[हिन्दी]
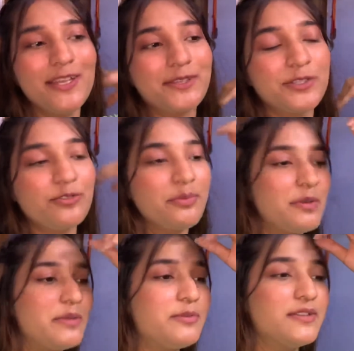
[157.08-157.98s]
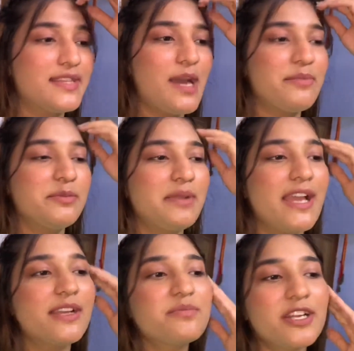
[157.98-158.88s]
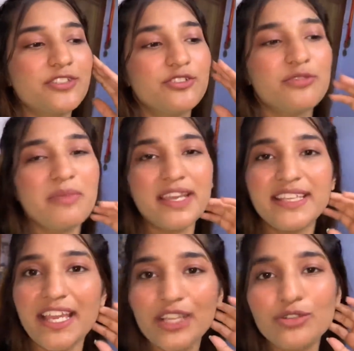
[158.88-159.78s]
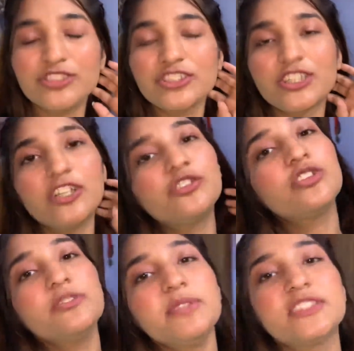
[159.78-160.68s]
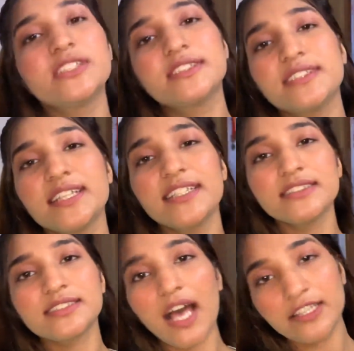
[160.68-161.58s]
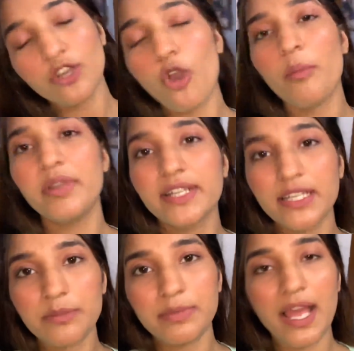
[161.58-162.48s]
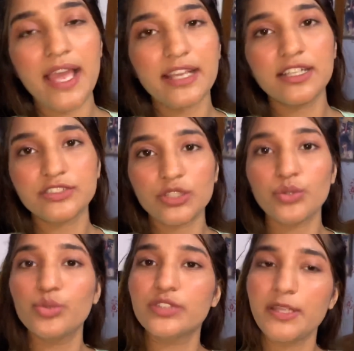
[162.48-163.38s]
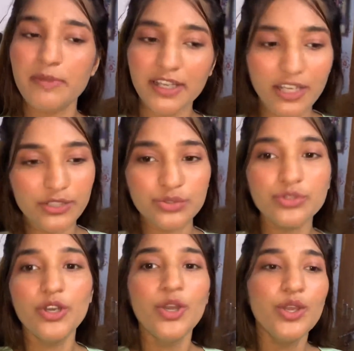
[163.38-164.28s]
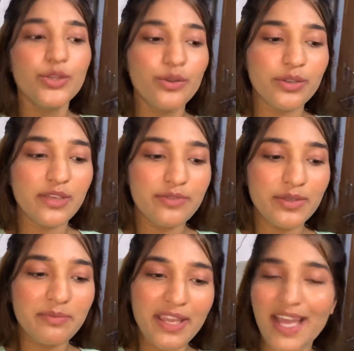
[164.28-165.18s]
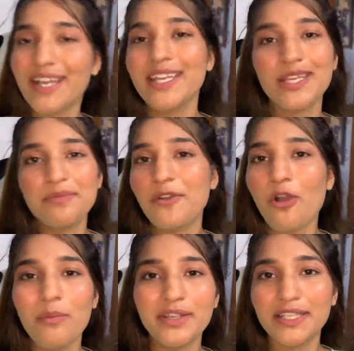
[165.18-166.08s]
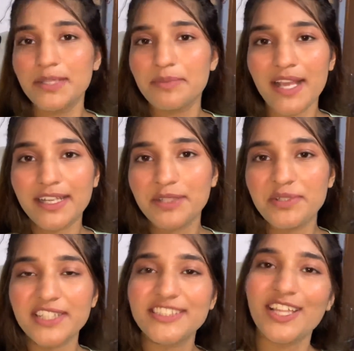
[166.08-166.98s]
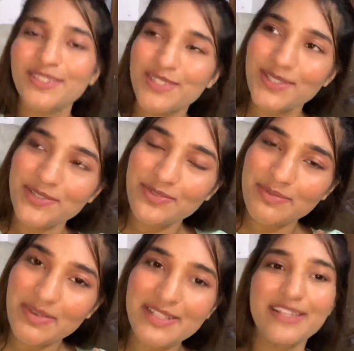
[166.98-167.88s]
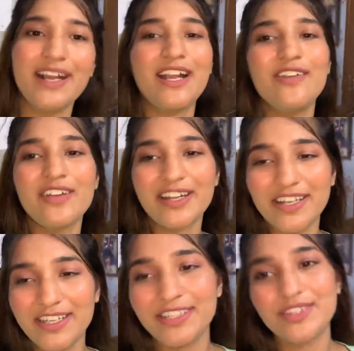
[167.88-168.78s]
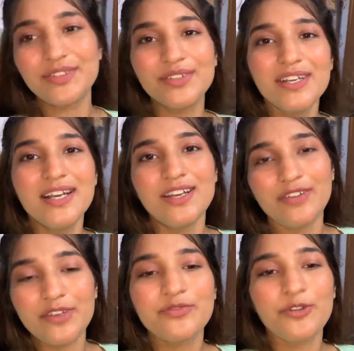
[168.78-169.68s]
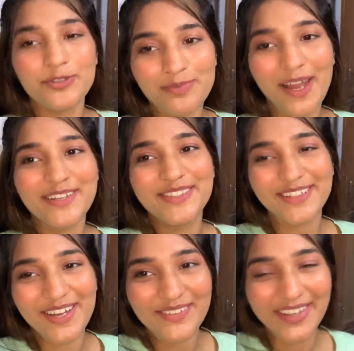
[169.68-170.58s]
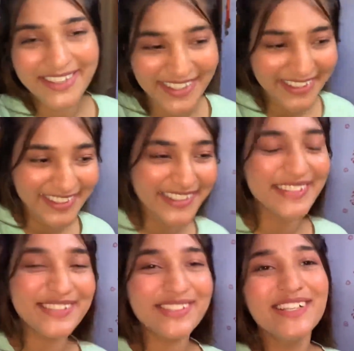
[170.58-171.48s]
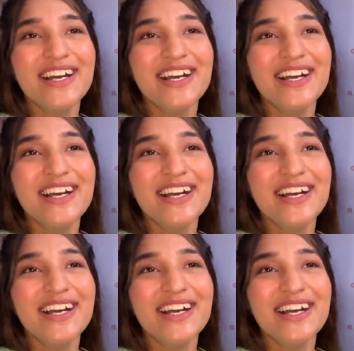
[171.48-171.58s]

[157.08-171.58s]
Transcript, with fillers: तो वो भी यही बोलते हैं आप रिप्लाई कम कर दो तो मैं यही कोशिश करती हूँ कि मैं जितने ज़्यादा कमेंट की रिप्लाई कर सकूँ उतने मैं कर दूँ क्योंकि फिर मैं अगर एक बार कमेंट की रिप्लाई करने में लग जाती हूँ ना तो फिर मैं कवर कर लेती हूँ वन फोर्थ पार्ट तो कवर कर ही लेती हूँ